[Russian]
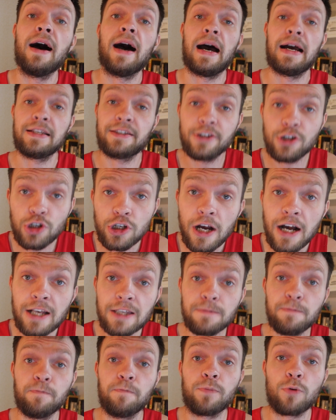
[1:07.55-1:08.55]
А
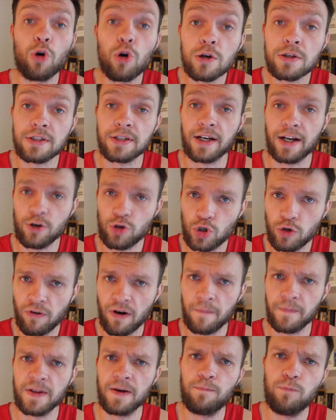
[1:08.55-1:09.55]
сейчас просто хочу
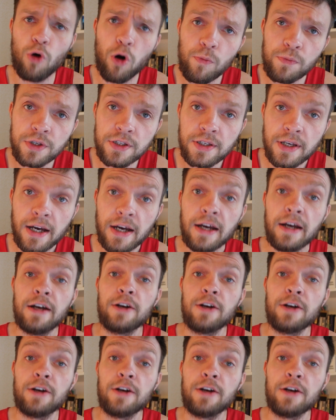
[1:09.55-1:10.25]
вам напомнить,